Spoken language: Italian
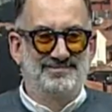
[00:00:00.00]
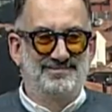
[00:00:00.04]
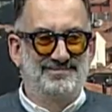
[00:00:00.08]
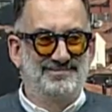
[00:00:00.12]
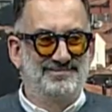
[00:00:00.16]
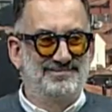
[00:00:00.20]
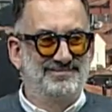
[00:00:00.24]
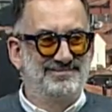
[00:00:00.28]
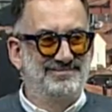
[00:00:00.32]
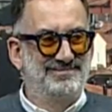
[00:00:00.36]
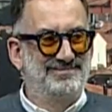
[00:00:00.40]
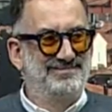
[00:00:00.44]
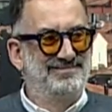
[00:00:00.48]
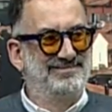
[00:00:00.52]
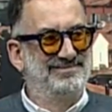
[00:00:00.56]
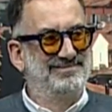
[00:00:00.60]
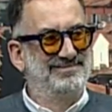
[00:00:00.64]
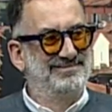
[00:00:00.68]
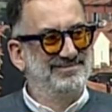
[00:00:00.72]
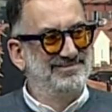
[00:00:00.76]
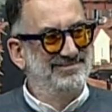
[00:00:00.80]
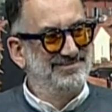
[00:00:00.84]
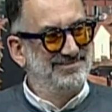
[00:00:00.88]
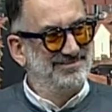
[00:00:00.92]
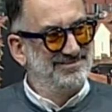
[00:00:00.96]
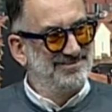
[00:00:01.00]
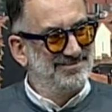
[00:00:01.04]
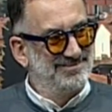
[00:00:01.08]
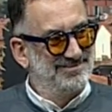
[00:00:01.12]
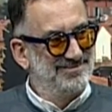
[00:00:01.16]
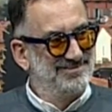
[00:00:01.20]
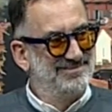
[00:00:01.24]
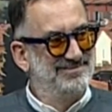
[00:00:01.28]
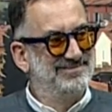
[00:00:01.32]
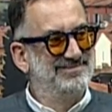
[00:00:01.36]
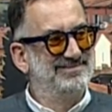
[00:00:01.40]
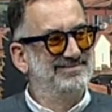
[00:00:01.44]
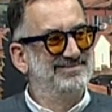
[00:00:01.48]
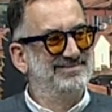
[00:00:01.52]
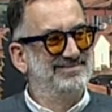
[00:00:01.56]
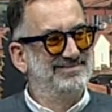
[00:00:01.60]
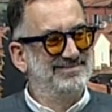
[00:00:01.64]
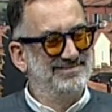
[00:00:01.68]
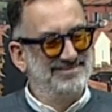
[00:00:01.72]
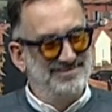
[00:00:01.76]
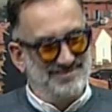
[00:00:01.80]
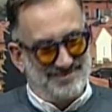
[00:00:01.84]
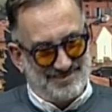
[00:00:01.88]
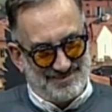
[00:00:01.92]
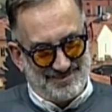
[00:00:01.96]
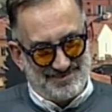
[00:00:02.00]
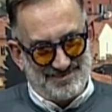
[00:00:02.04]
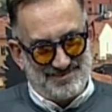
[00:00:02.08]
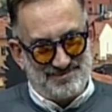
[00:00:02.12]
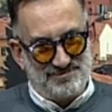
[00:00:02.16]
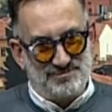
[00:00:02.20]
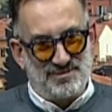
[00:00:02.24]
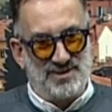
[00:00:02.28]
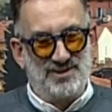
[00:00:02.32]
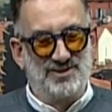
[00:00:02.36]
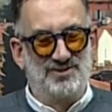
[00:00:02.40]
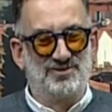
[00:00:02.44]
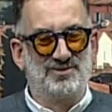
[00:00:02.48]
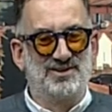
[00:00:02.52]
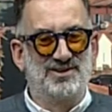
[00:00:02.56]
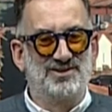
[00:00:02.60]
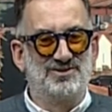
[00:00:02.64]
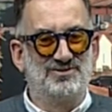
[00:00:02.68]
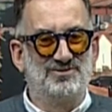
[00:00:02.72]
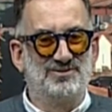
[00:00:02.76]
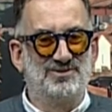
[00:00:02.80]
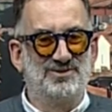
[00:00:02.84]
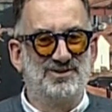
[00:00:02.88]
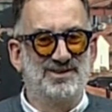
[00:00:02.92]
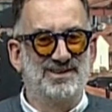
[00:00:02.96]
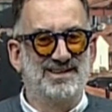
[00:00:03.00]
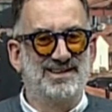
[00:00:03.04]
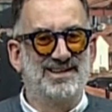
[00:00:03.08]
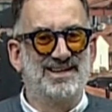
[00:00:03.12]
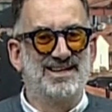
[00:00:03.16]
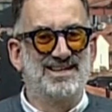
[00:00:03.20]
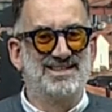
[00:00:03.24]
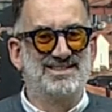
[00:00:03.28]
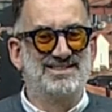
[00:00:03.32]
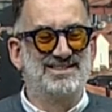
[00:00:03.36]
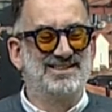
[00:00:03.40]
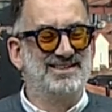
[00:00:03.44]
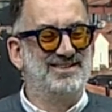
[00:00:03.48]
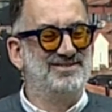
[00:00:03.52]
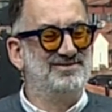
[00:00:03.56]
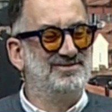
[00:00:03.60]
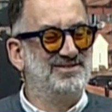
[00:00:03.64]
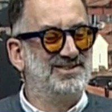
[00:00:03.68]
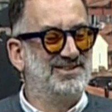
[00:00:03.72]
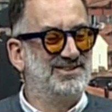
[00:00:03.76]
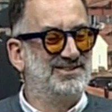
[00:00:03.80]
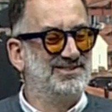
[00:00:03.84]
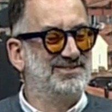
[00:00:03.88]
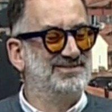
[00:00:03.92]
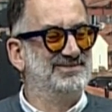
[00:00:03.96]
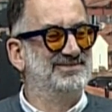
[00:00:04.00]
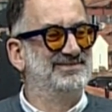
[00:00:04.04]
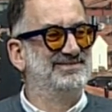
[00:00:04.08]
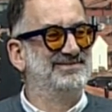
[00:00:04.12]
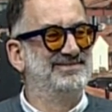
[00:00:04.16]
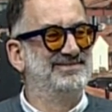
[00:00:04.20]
benvenuti, bentrovato Pietro. Bentrovati voi, grazie dell'invito.